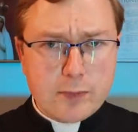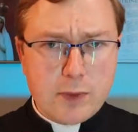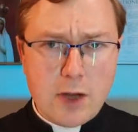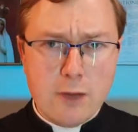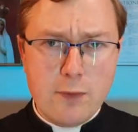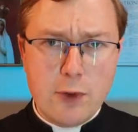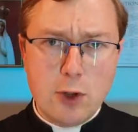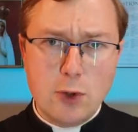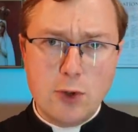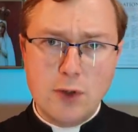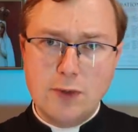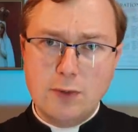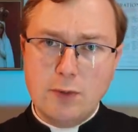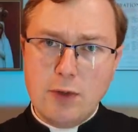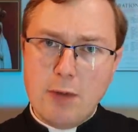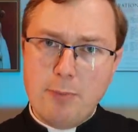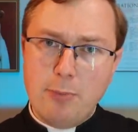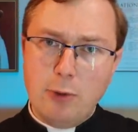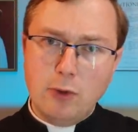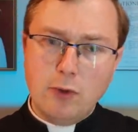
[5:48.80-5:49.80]

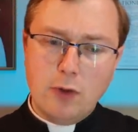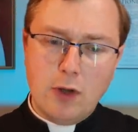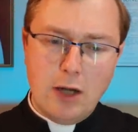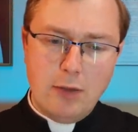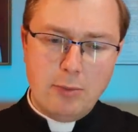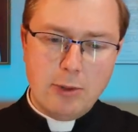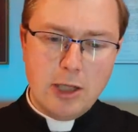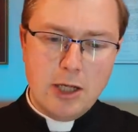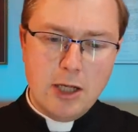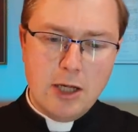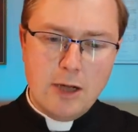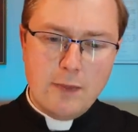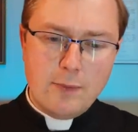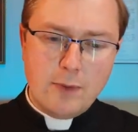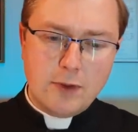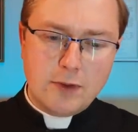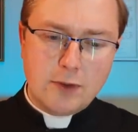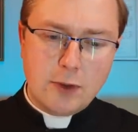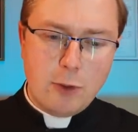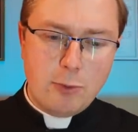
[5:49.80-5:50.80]
wykorzystuje po to, aby
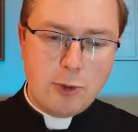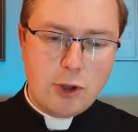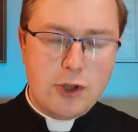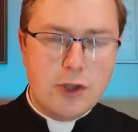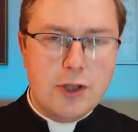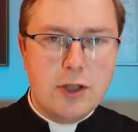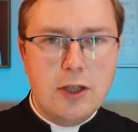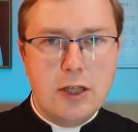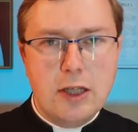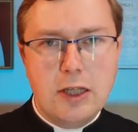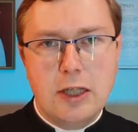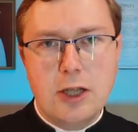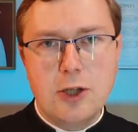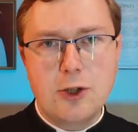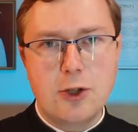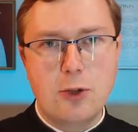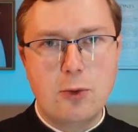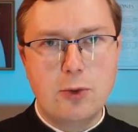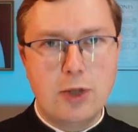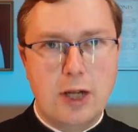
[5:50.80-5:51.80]
zrobić tyle, ile
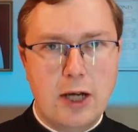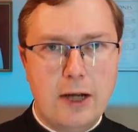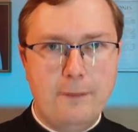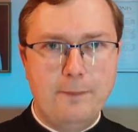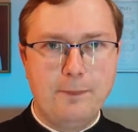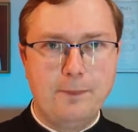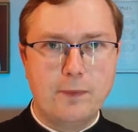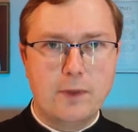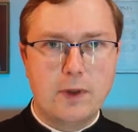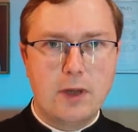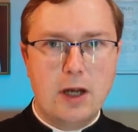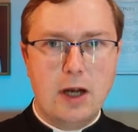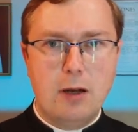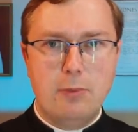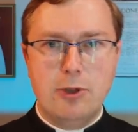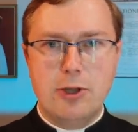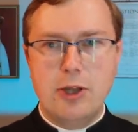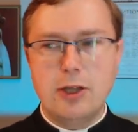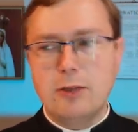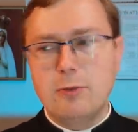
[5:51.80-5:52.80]
się uda
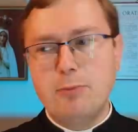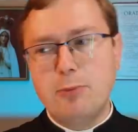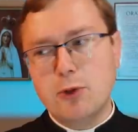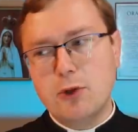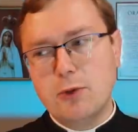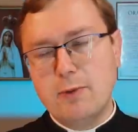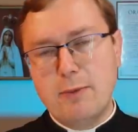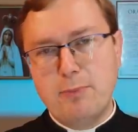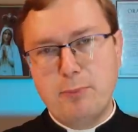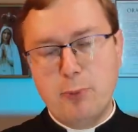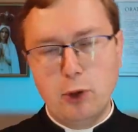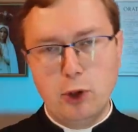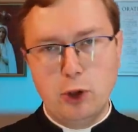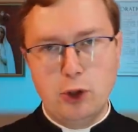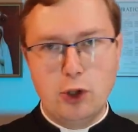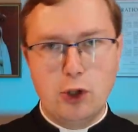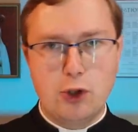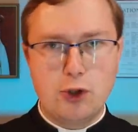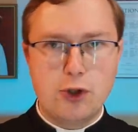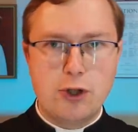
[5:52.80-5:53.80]
aby na tym poziomie
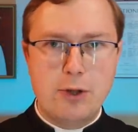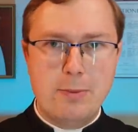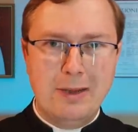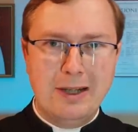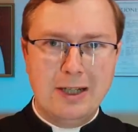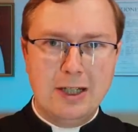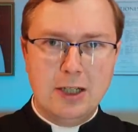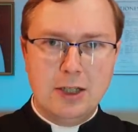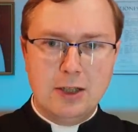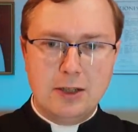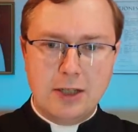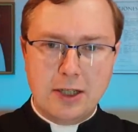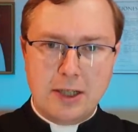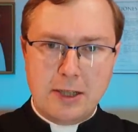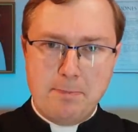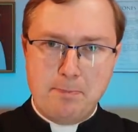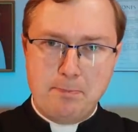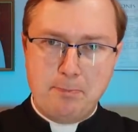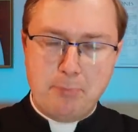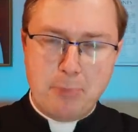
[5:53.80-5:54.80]
politycznym,
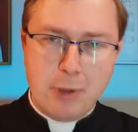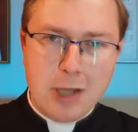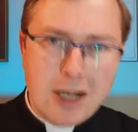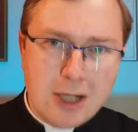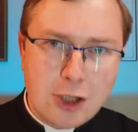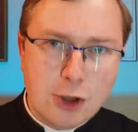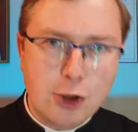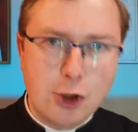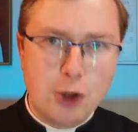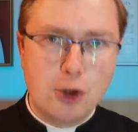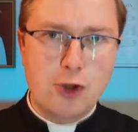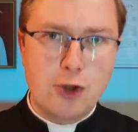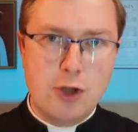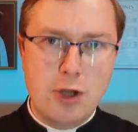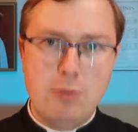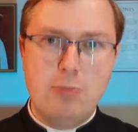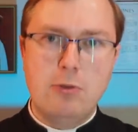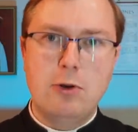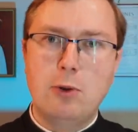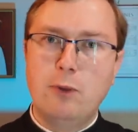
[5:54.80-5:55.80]
takim
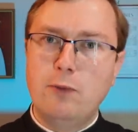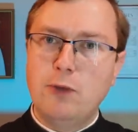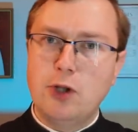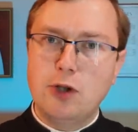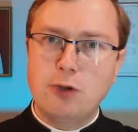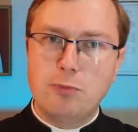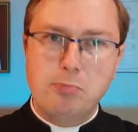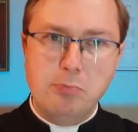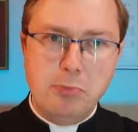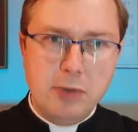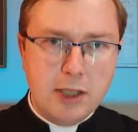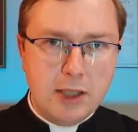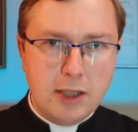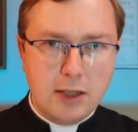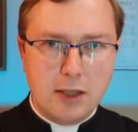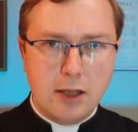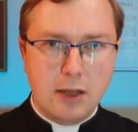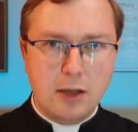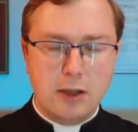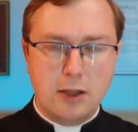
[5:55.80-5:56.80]
praktycznym, również
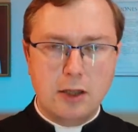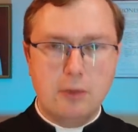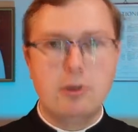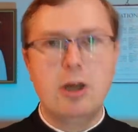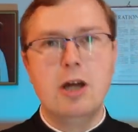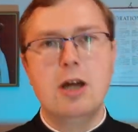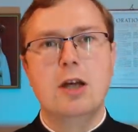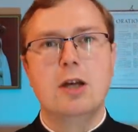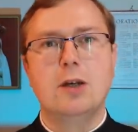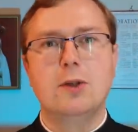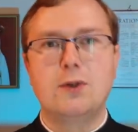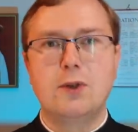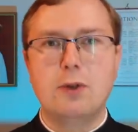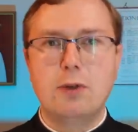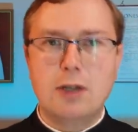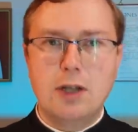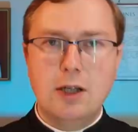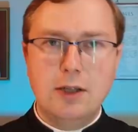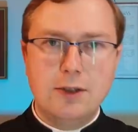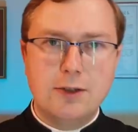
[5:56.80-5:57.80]
militarnym,
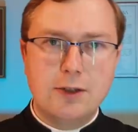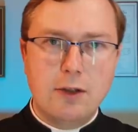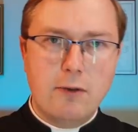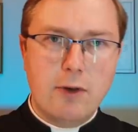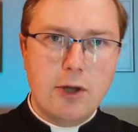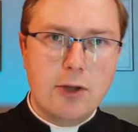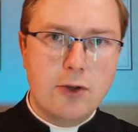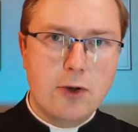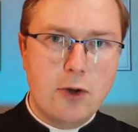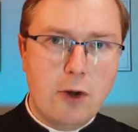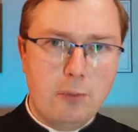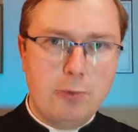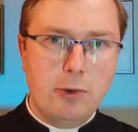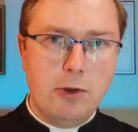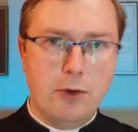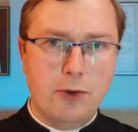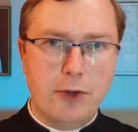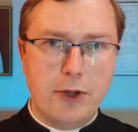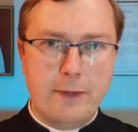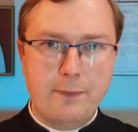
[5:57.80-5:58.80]
zorganizować
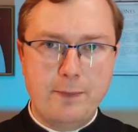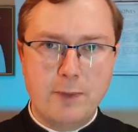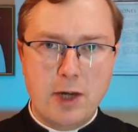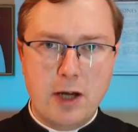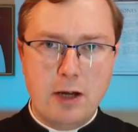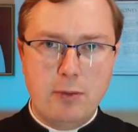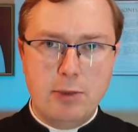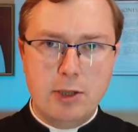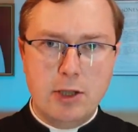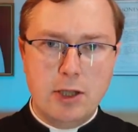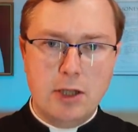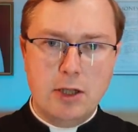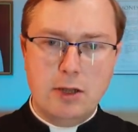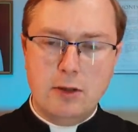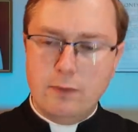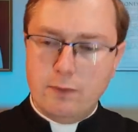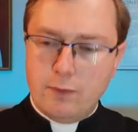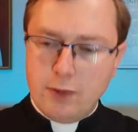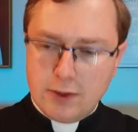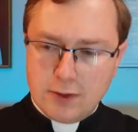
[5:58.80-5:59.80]
obronę, aby
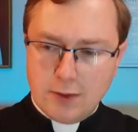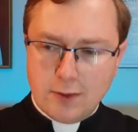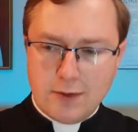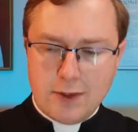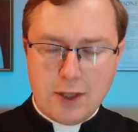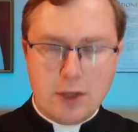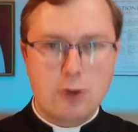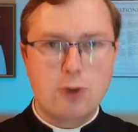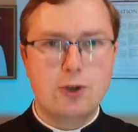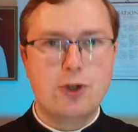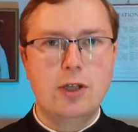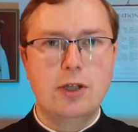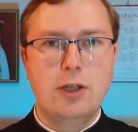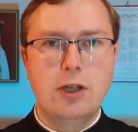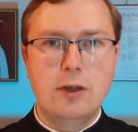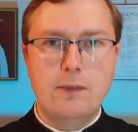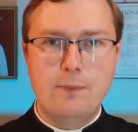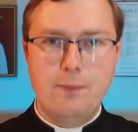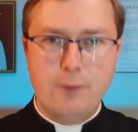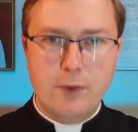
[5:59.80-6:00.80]
widząc
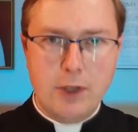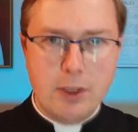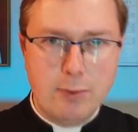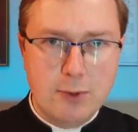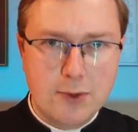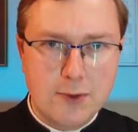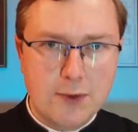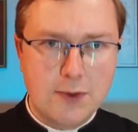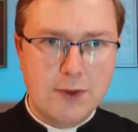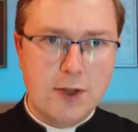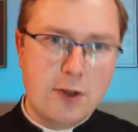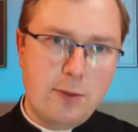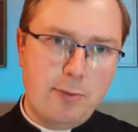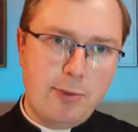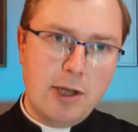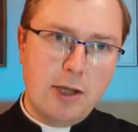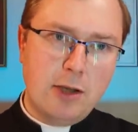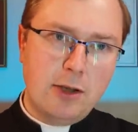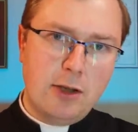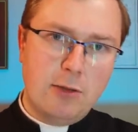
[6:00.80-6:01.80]
zagrożenie, nie pozostać
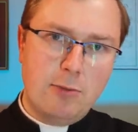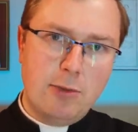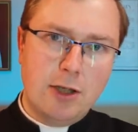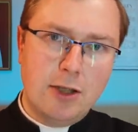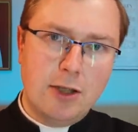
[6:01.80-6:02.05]
biernym,